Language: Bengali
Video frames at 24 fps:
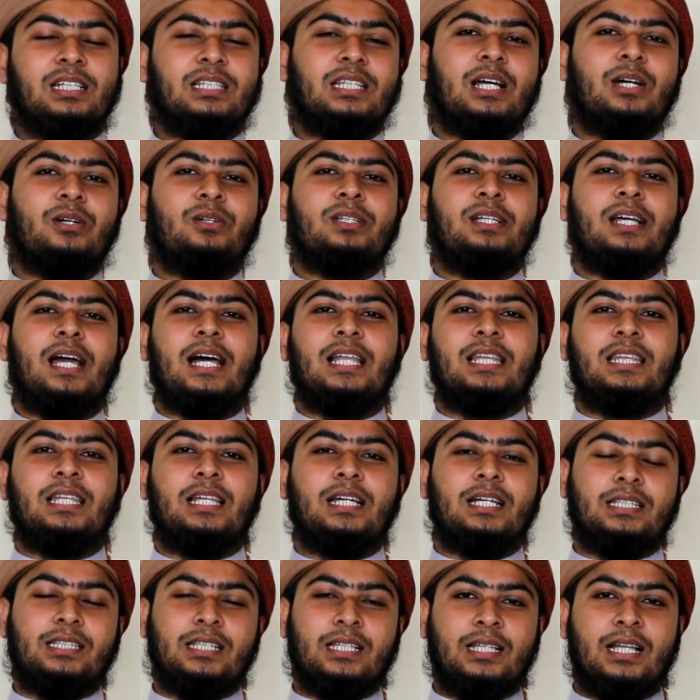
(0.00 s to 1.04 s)
তাহলে
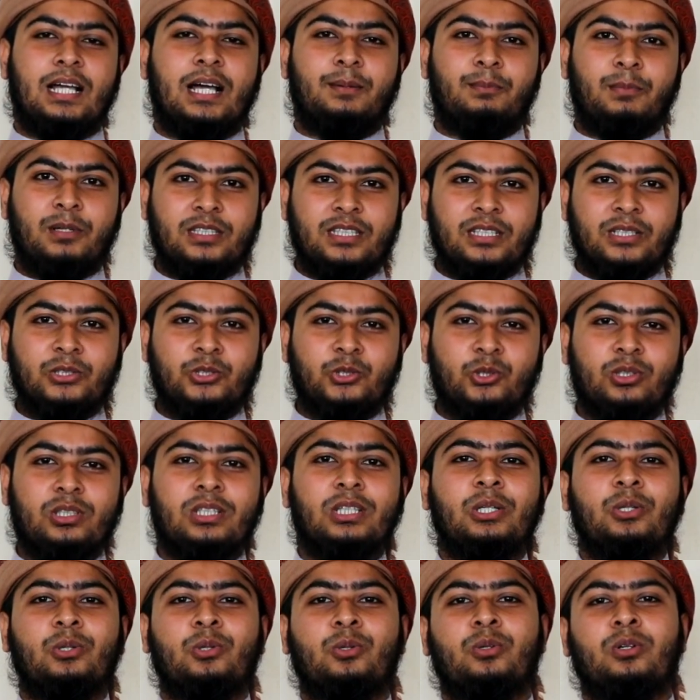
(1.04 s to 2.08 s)
আল্লাহ তালা আমাদের
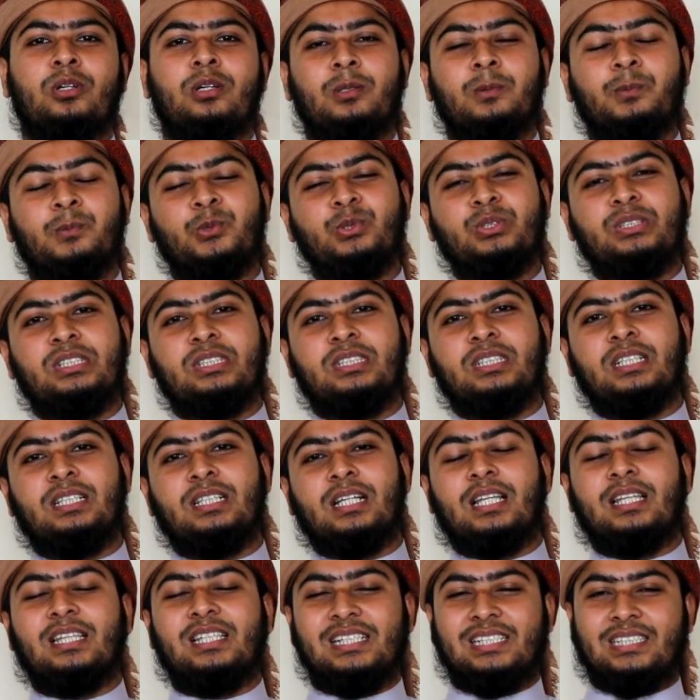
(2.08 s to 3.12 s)
জন্যেও প্রতিদিন
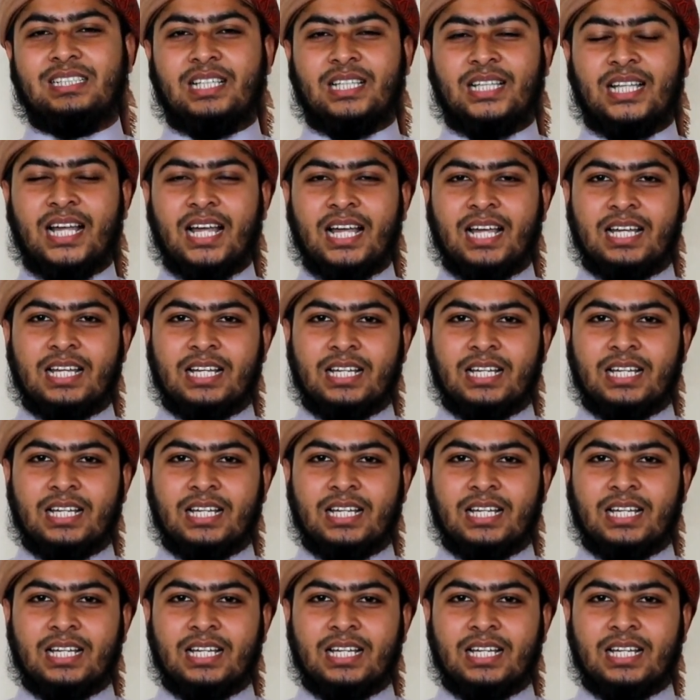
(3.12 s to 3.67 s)
আল্লাহ তালা